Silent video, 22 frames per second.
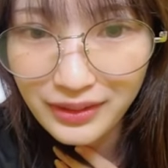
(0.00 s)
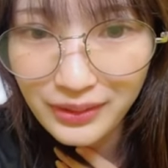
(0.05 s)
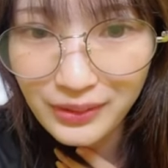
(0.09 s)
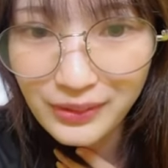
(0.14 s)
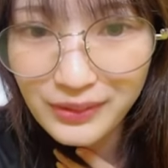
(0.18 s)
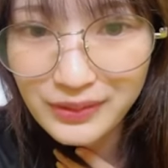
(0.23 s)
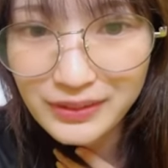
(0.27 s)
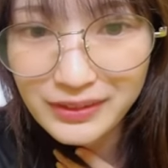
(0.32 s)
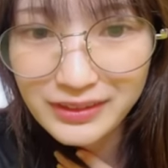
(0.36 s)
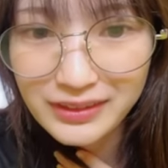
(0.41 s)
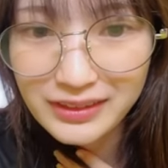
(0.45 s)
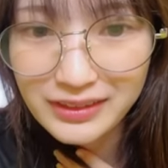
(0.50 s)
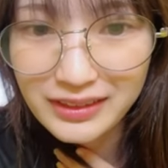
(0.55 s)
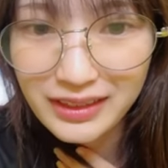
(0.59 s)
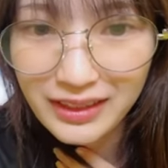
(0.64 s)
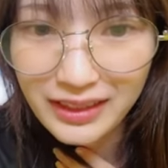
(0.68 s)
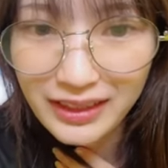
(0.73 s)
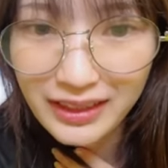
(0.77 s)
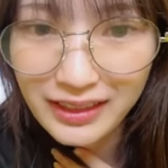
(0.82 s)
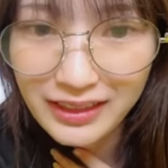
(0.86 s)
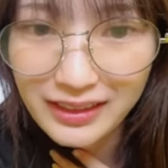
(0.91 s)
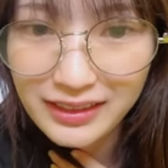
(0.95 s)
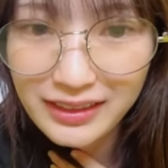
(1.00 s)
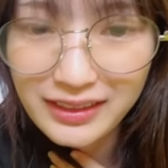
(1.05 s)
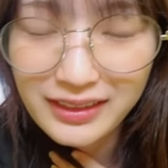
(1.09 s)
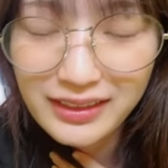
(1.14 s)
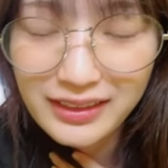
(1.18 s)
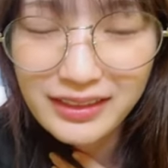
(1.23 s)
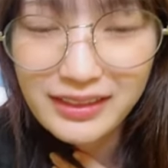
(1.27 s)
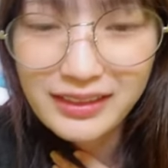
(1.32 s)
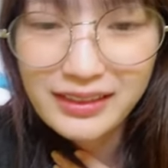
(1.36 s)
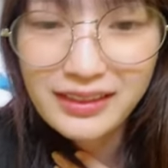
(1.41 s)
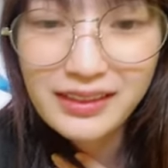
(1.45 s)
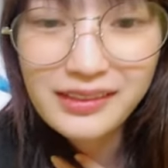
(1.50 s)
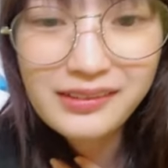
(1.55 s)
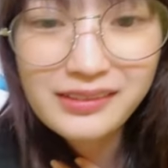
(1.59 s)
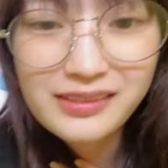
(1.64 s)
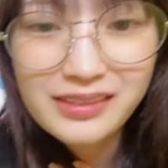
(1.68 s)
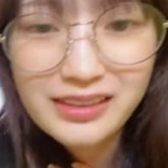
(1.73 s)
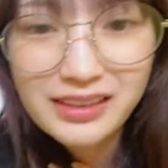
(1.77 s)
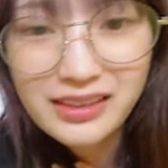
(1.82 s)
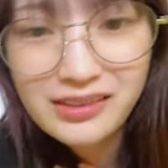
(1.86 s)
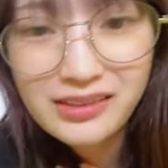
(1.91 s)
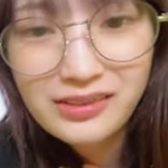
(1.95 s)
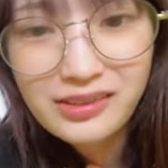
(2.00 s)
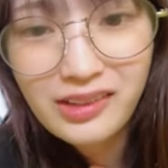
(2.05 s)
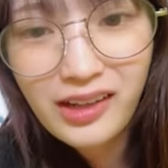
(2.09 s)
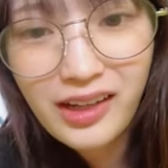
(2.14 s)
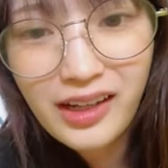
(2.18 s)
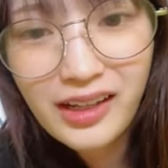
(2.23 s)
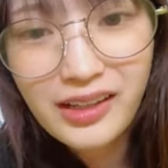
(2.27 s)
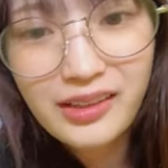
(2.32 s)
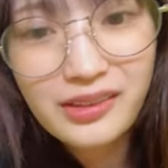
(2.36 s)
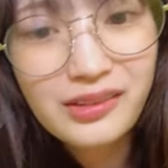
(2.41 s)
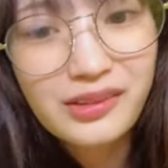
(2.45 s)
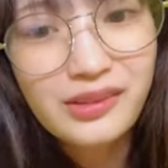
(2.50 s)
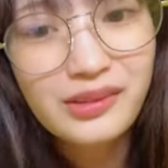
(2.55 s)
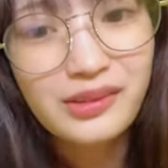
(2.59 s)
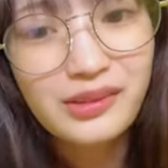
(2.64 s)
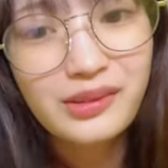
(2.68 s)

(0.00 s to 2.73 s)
4分だねリオンちゃんの入る